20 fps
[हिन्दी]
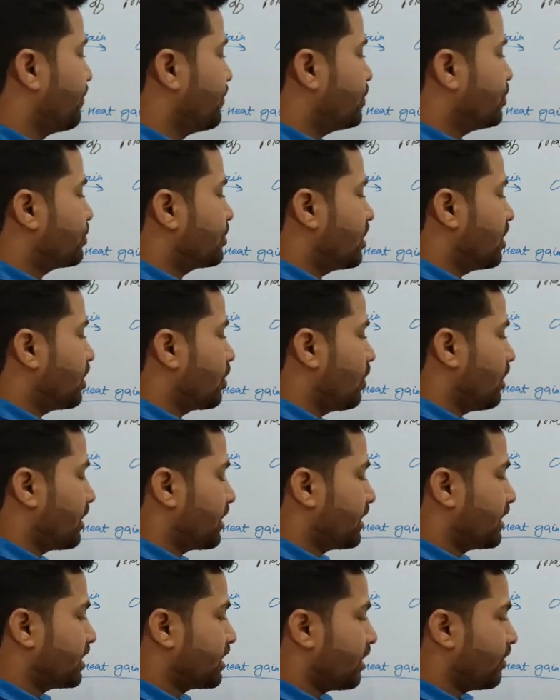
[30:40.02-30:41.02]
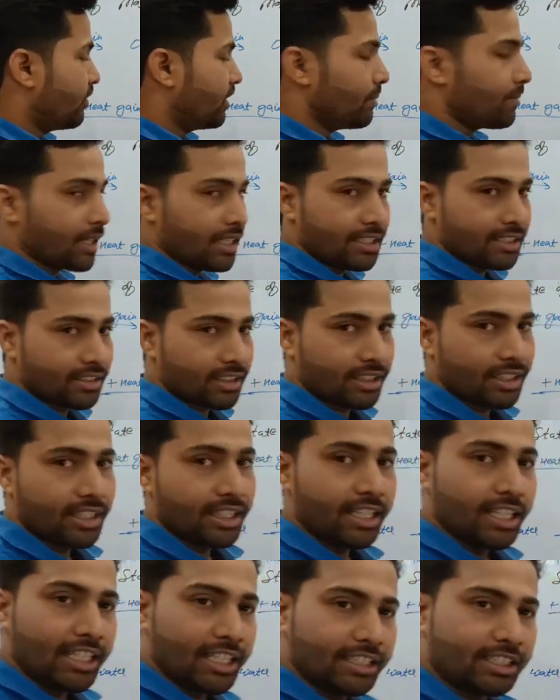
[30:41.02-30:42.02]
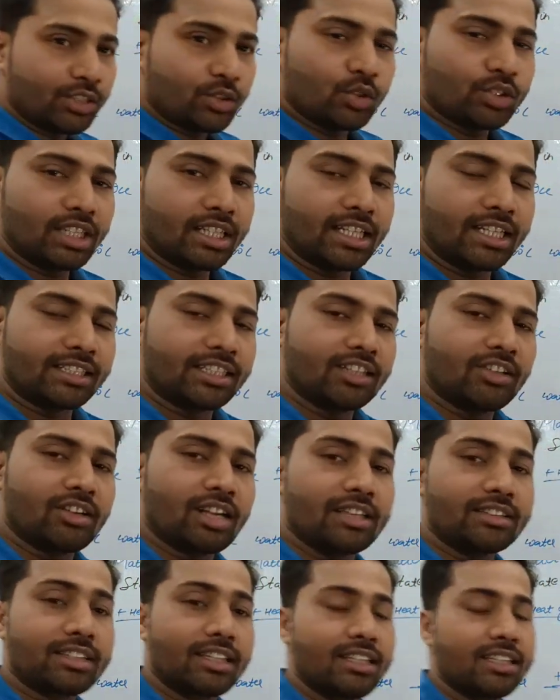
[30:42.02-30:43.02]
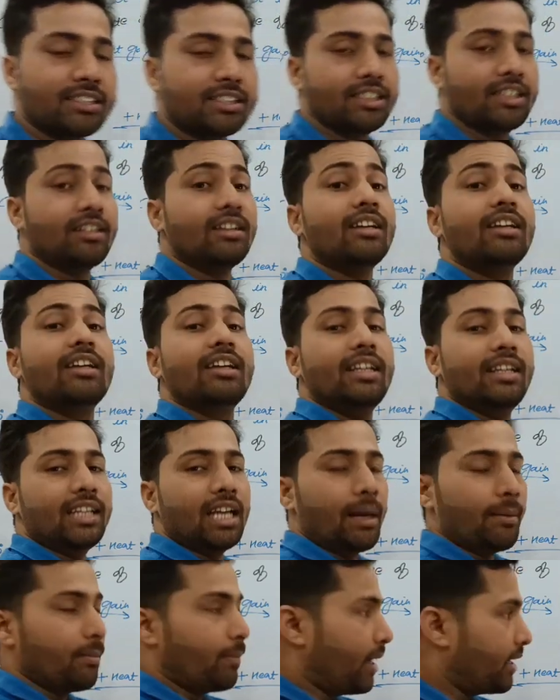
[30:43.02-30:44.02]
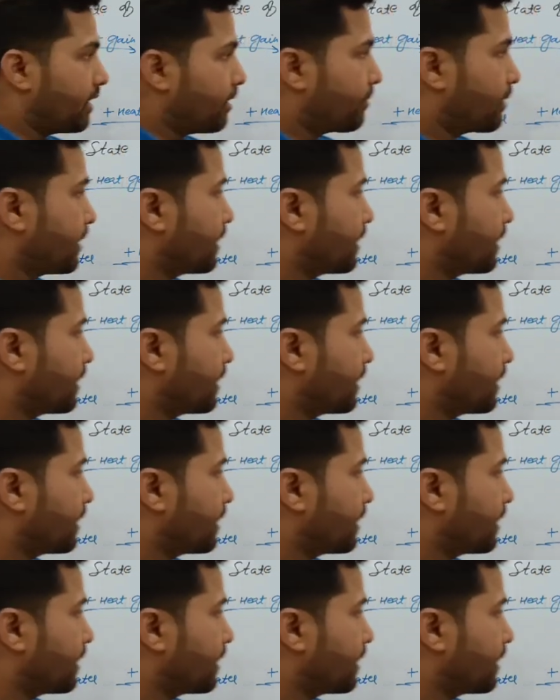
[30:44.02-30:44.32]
ऑफ फ्यूजन और लेटेंट हीट ऑफ वेपराइजेशन इसी को देख लेते हैं और आज का लेक्चर यहाँ पे बाइंड अप